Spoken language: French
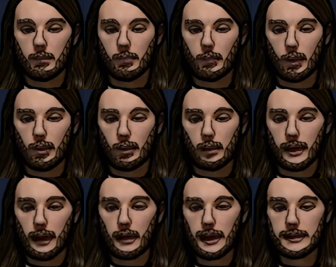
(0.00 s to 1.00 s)
Mon
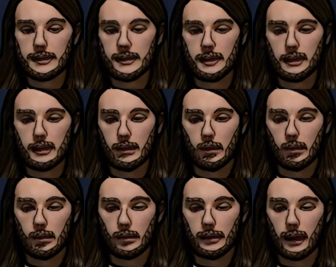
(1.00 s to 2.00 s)
travail, c'est
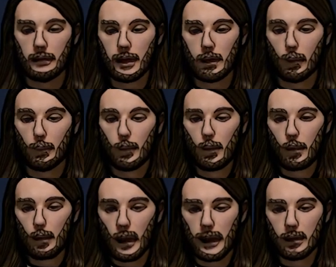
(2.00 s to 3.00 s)
un travail un
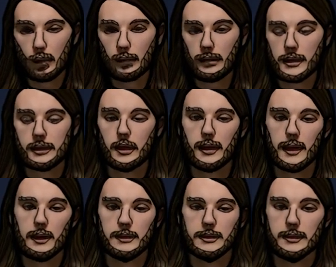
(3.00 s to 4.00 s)
peu
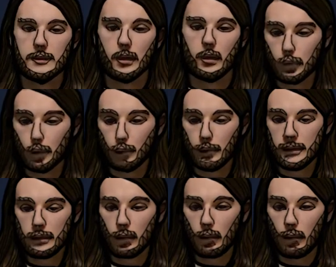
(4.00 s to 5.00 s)
inconventionnel, disons. Je suis
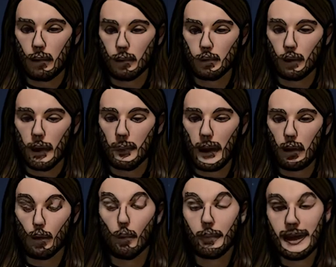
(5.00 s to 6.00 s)
ce qu'on
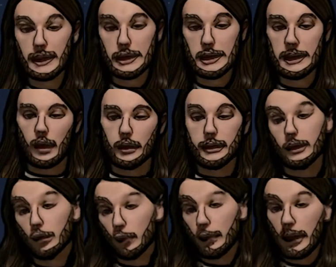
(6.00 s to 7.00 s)
appelle un PNJ, ce qui
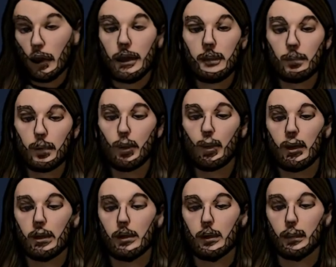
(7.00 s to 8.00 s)
est un acronyme
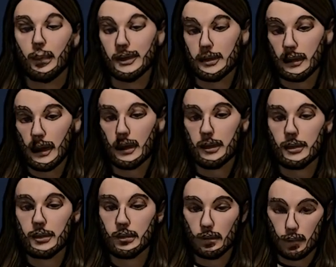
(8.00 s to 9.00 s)
pour euh, personnage non